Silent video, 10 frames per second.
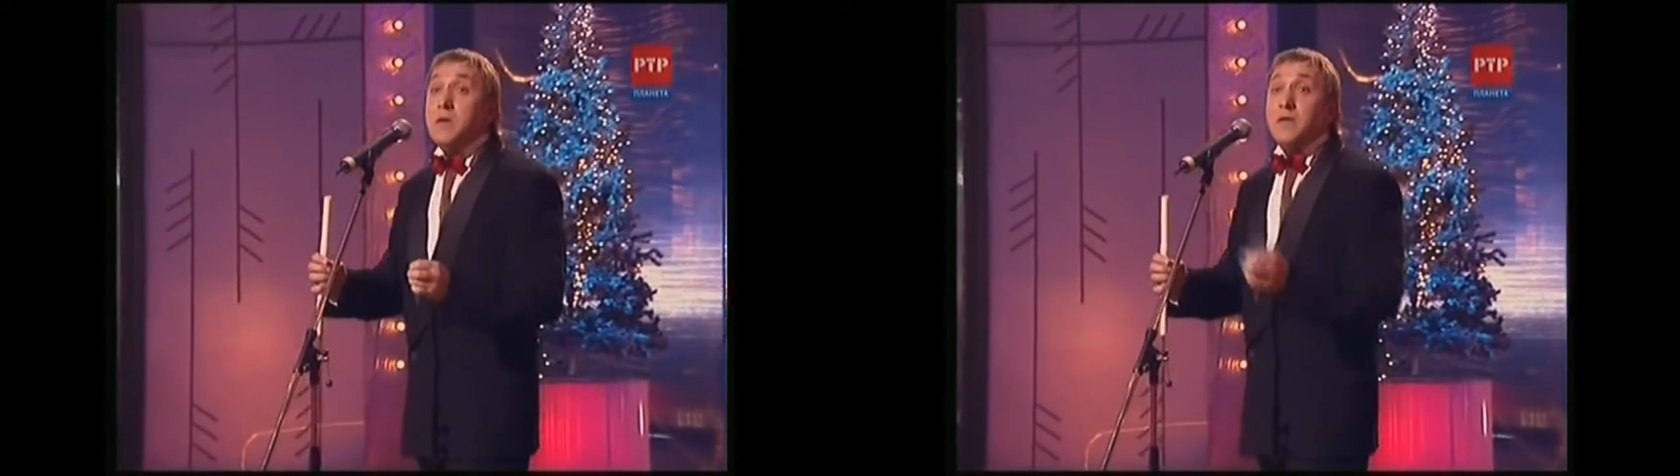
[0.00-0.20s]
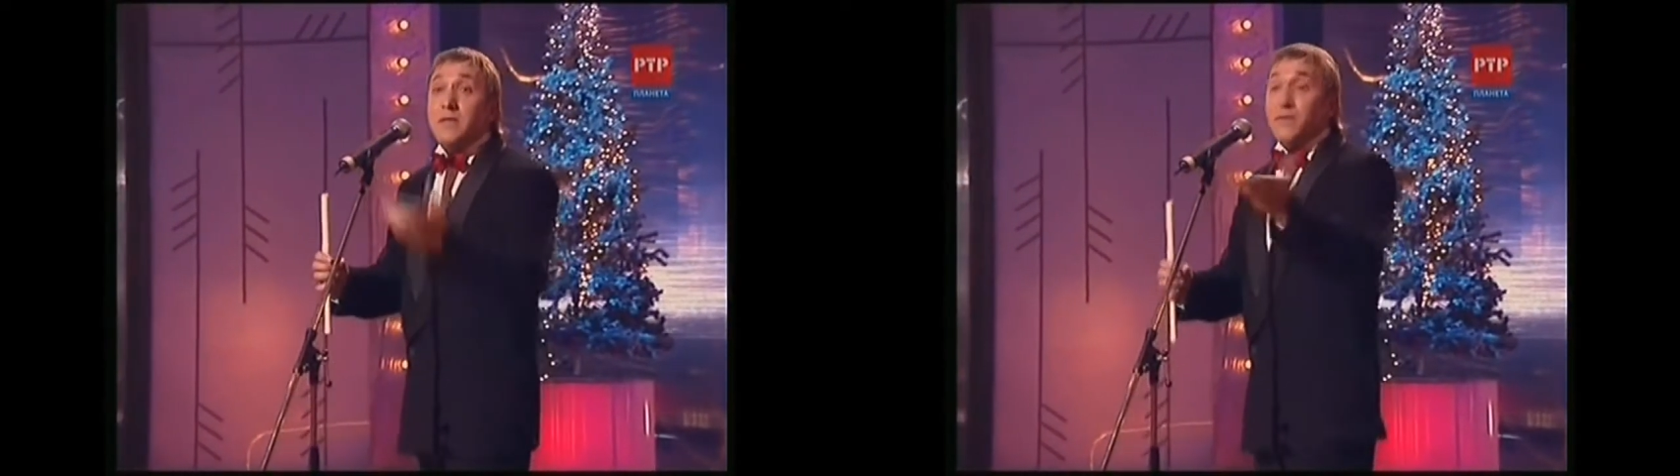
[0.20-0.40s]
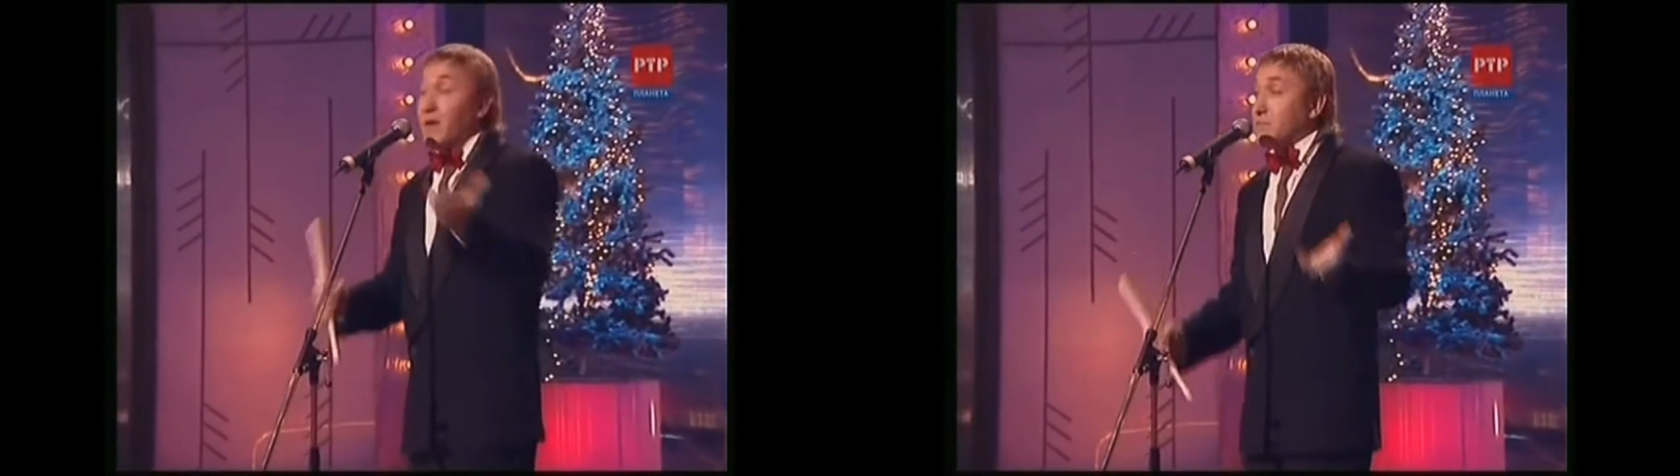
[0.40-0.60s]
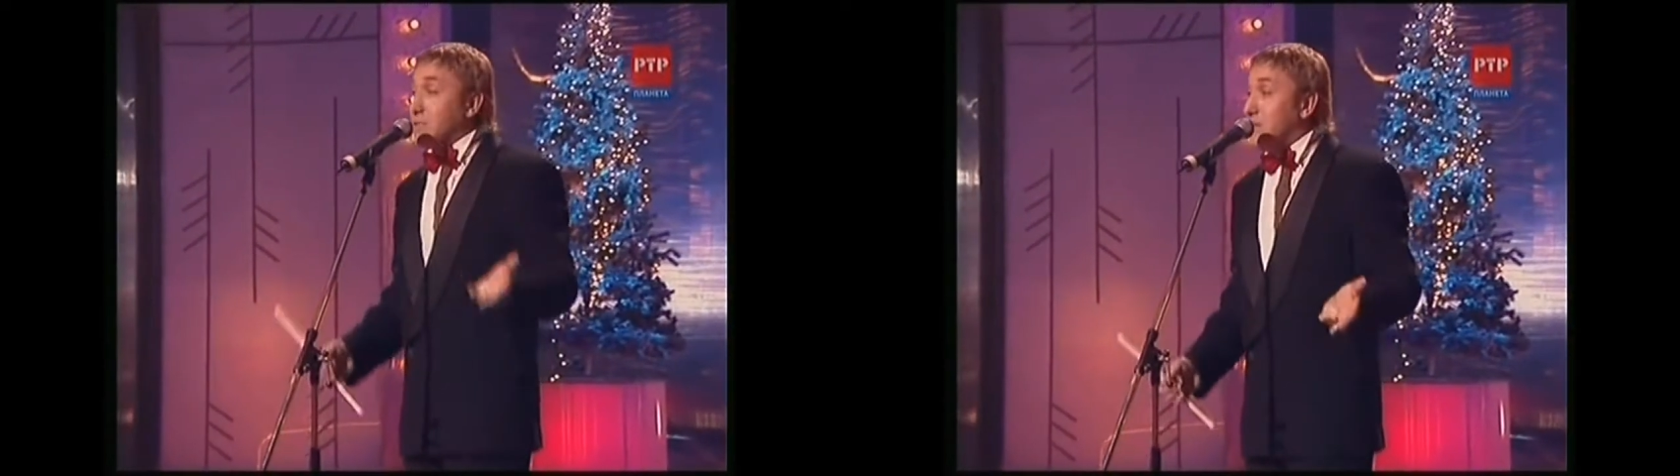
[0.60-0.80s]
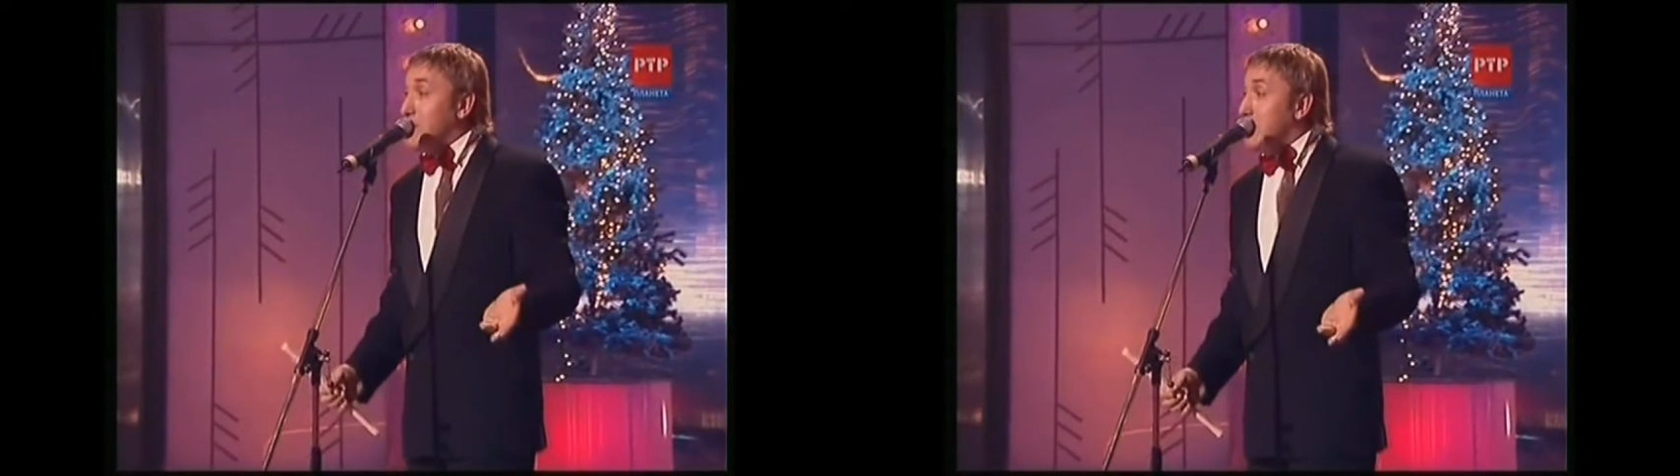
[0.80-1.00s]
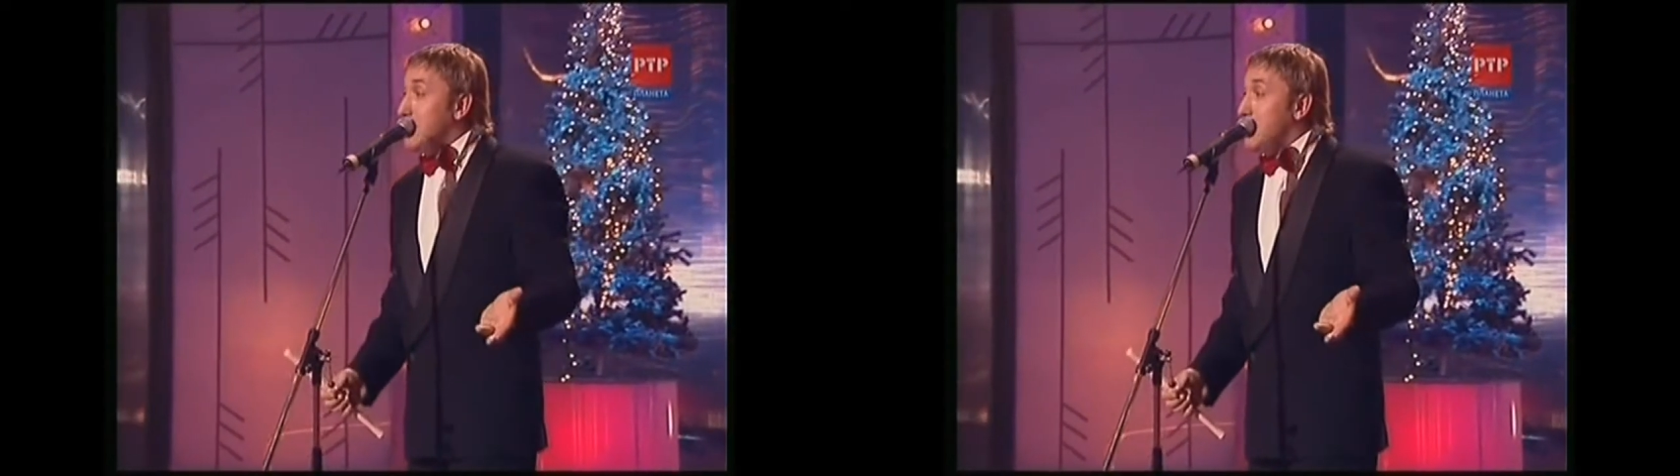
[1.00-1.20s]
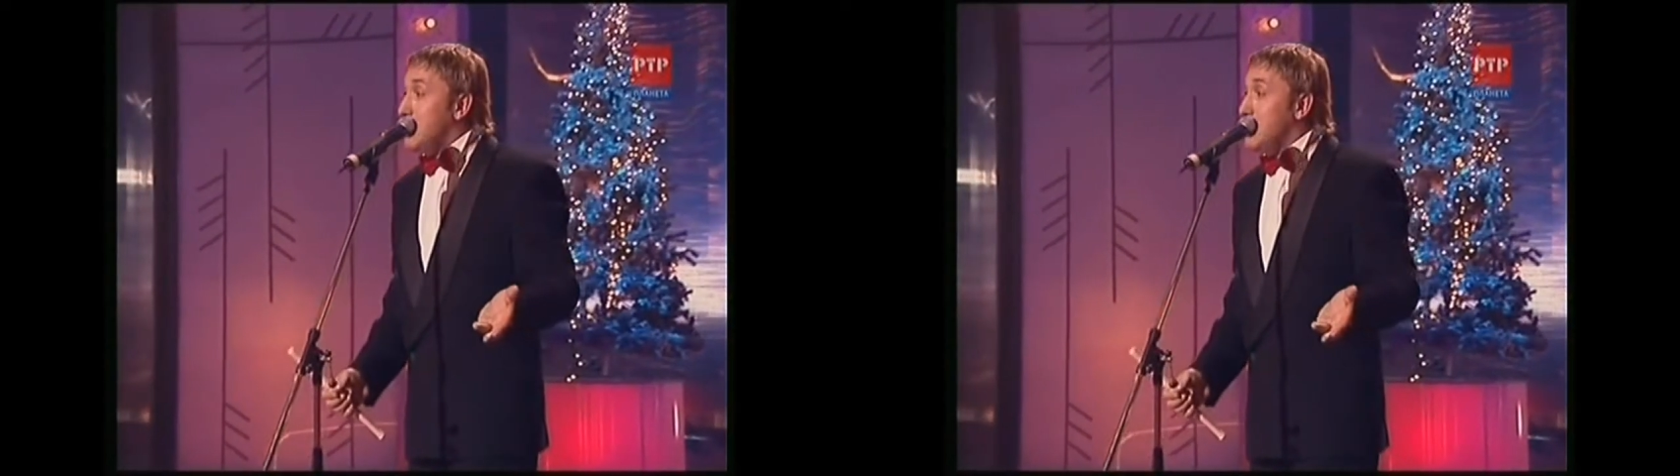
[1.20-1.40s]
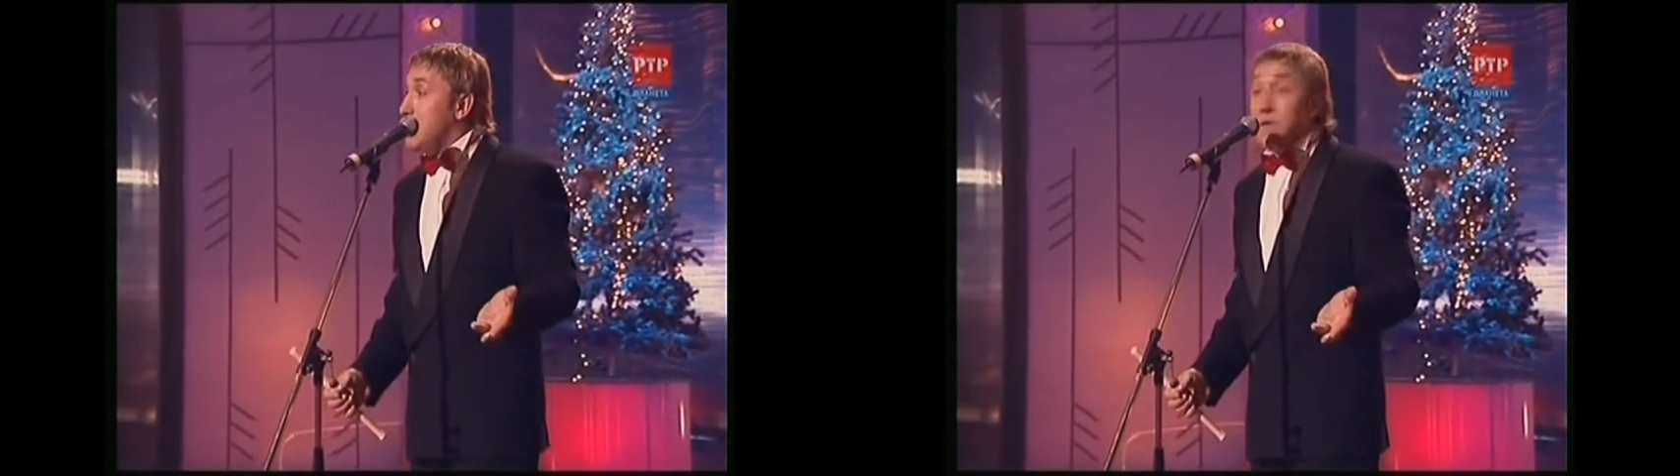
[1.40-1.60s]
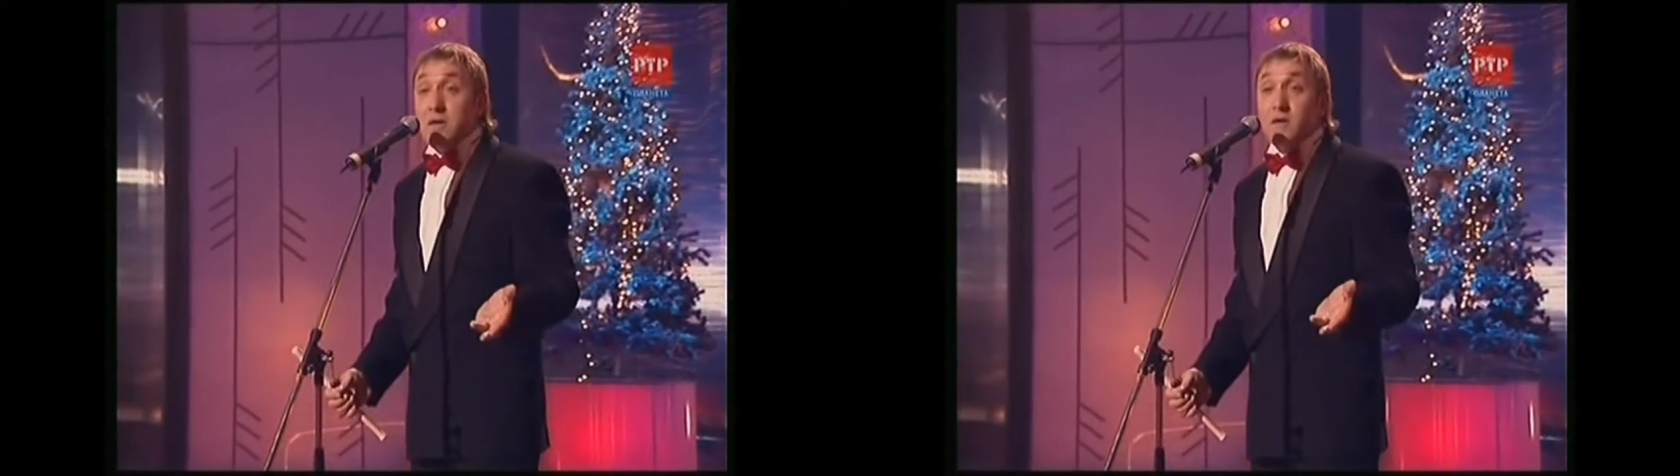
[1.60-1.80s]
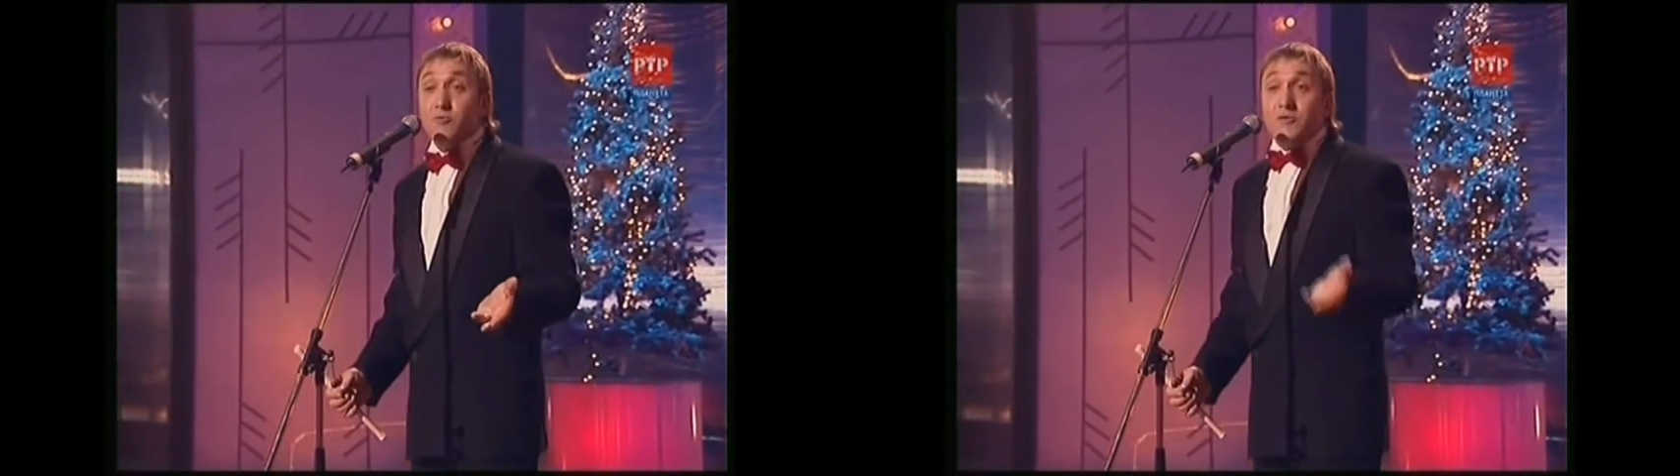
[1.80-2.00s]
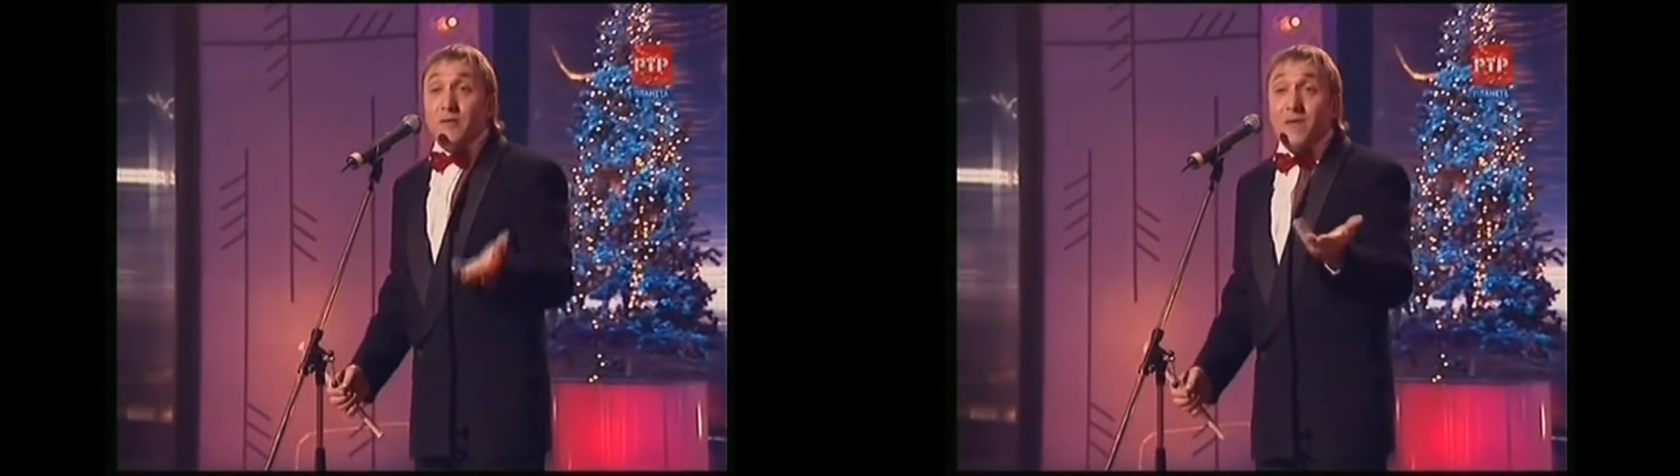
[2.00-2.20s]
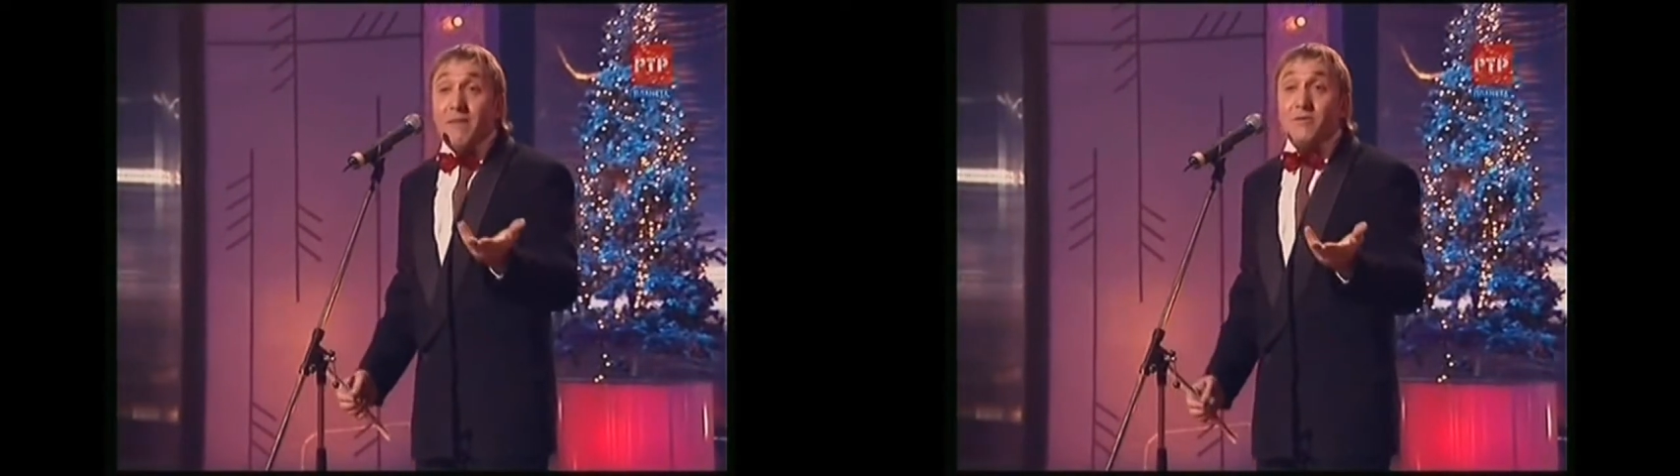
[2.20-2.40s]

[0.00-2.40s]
Это Брамс. Это Брамс.